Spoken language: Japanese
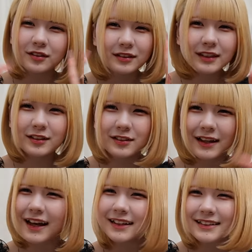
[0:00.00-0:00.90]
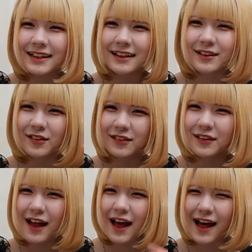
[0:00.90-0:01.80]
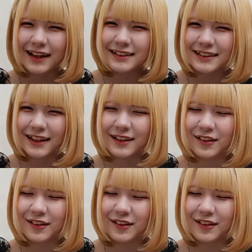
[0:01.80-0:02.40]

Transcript: オタクはいせーのはいせー